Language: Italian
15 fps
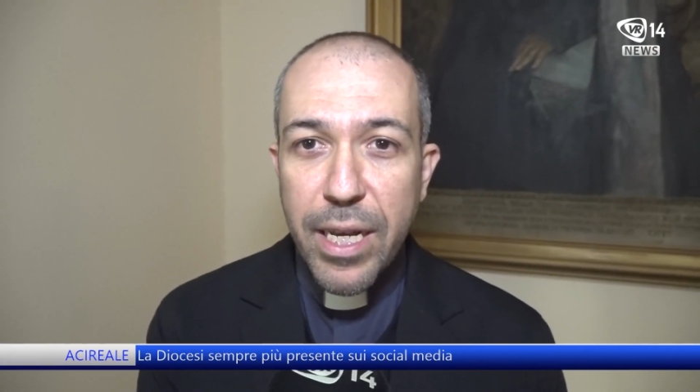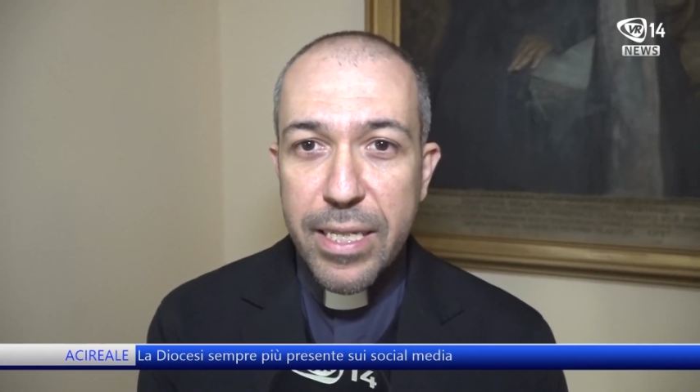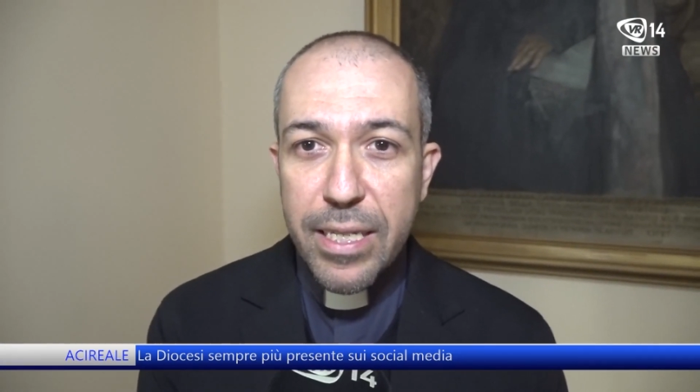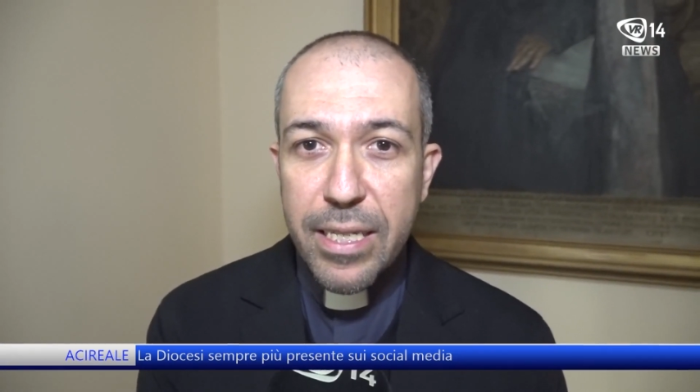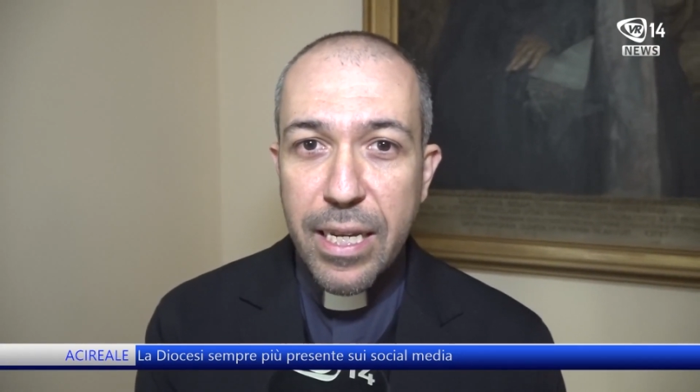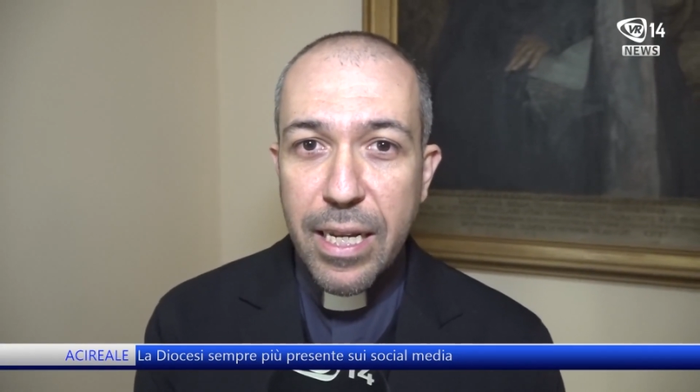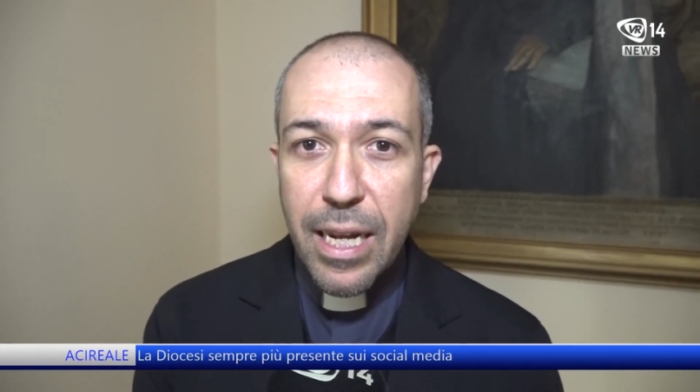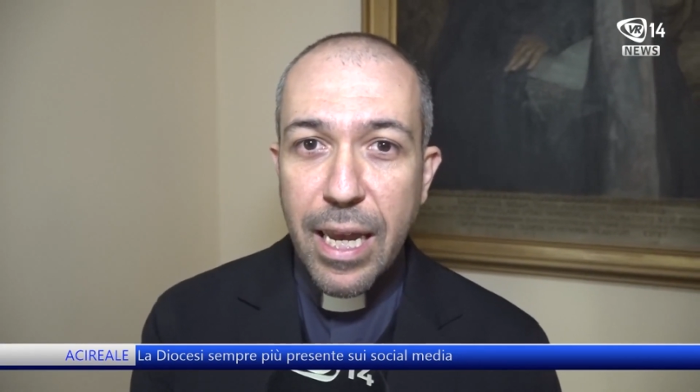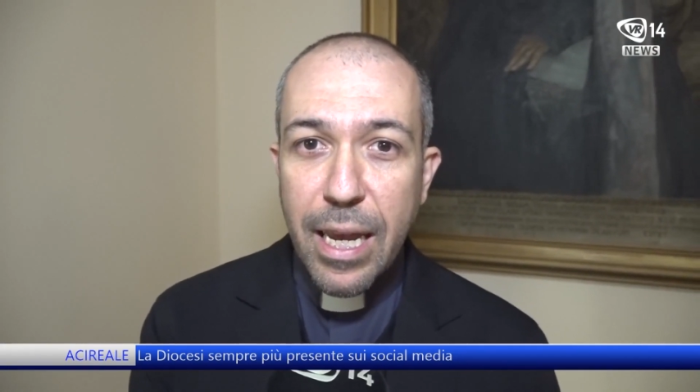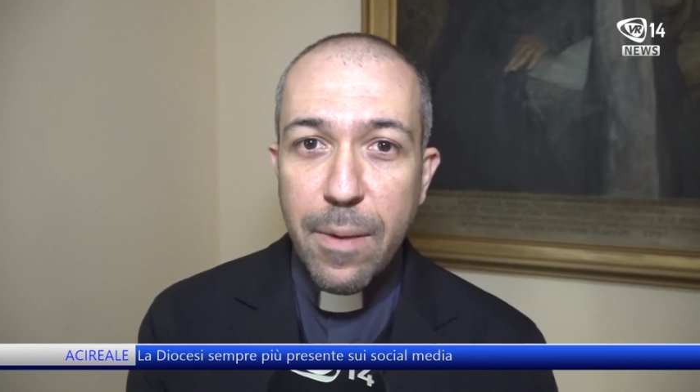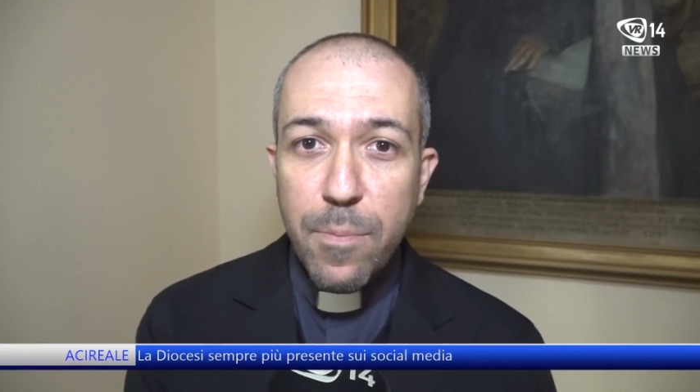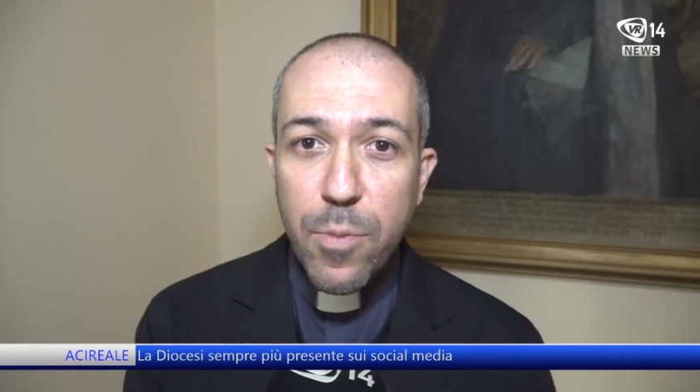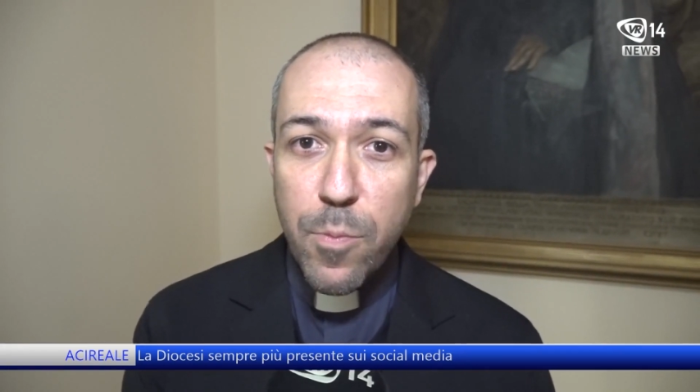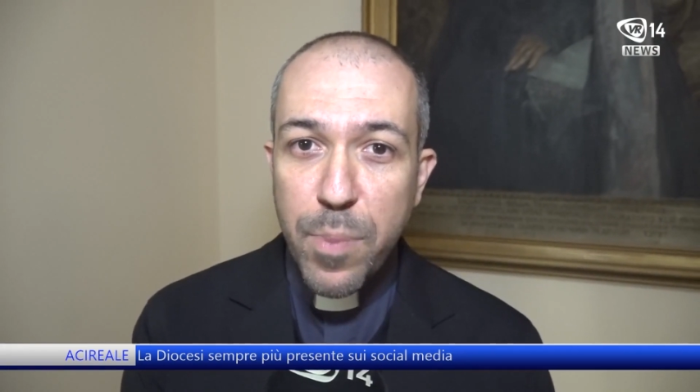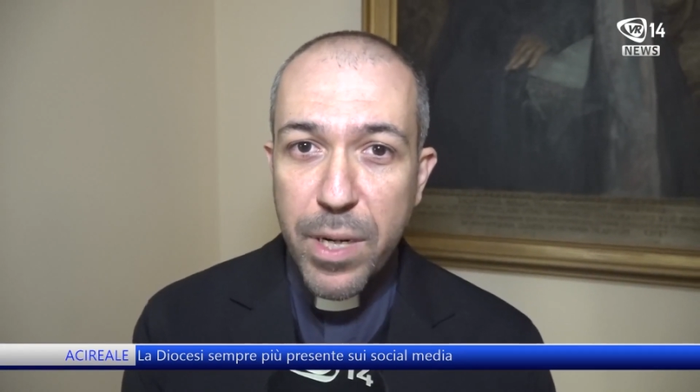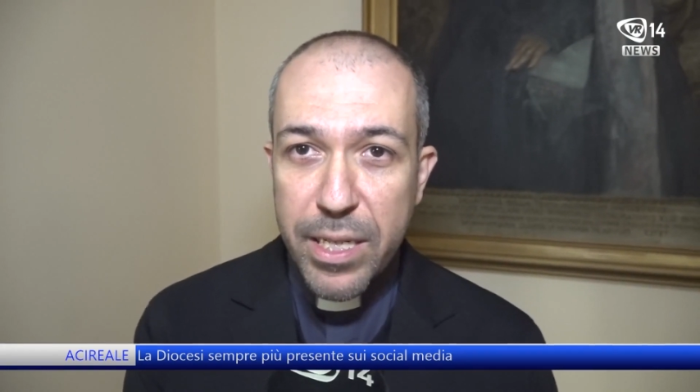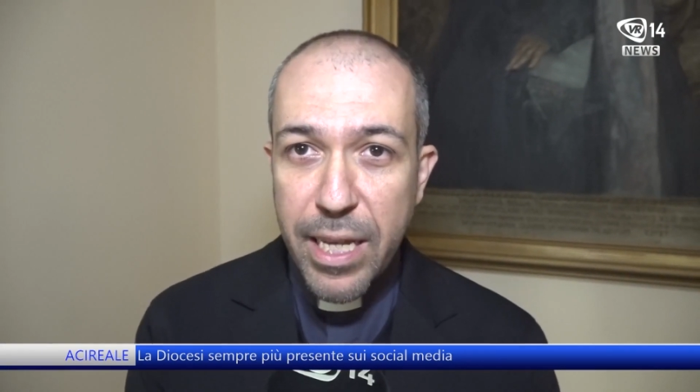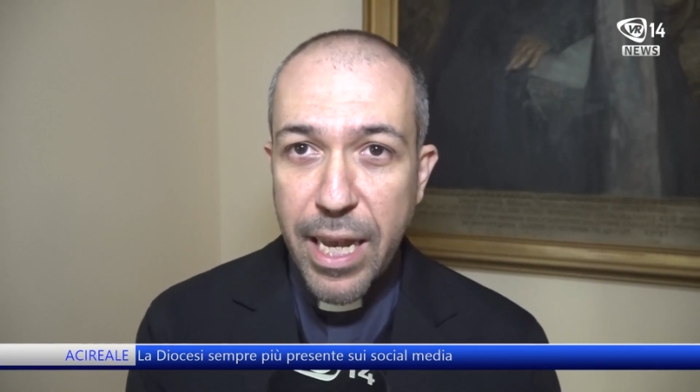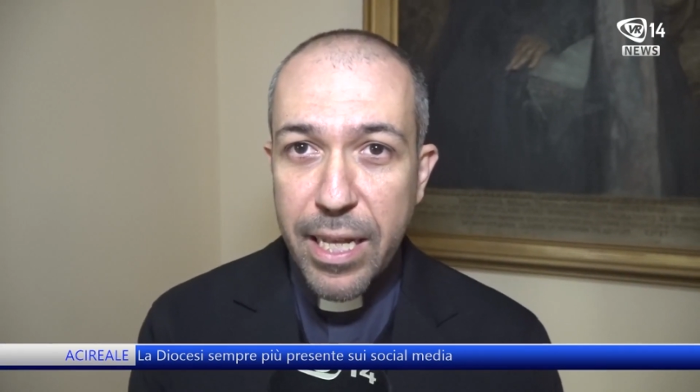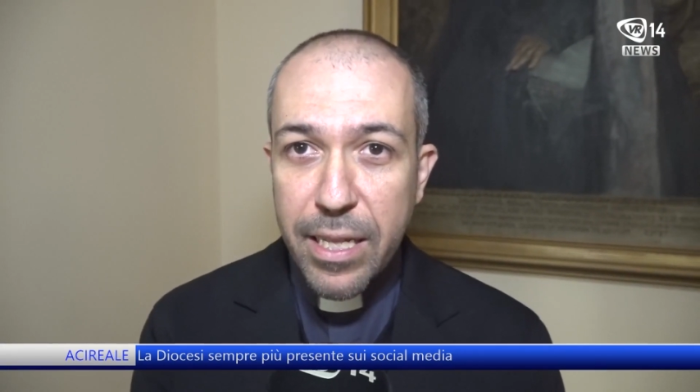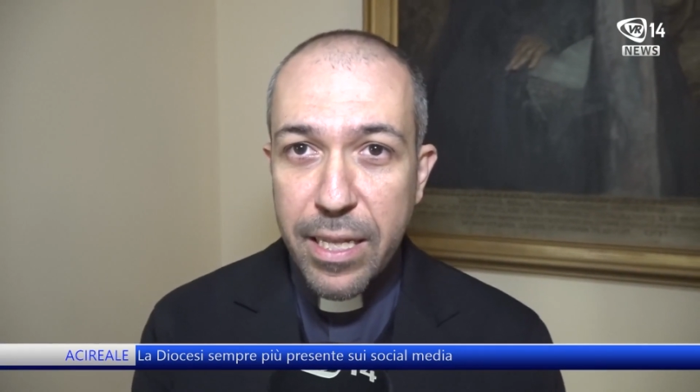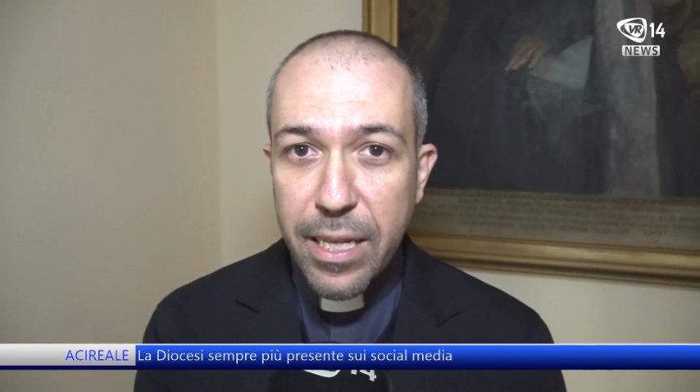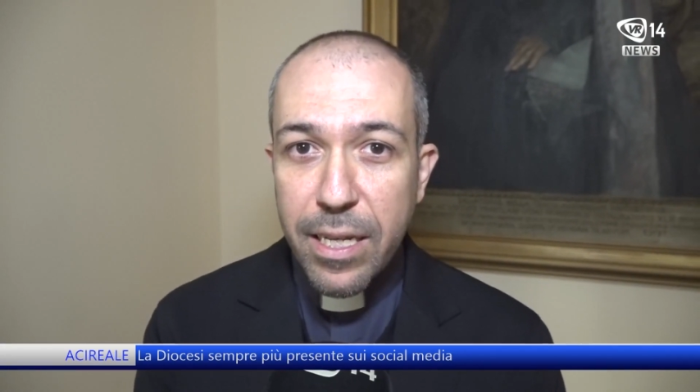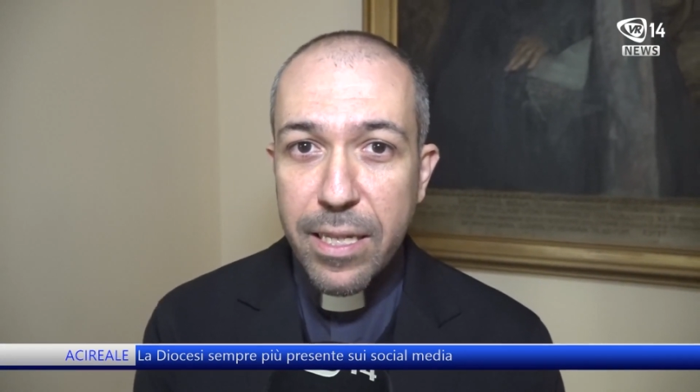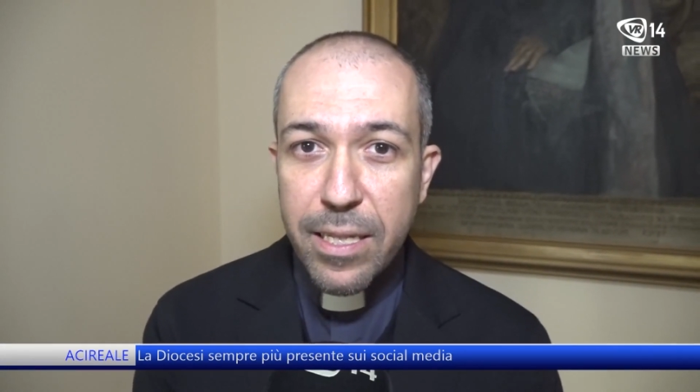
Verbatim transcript: essere più presenti,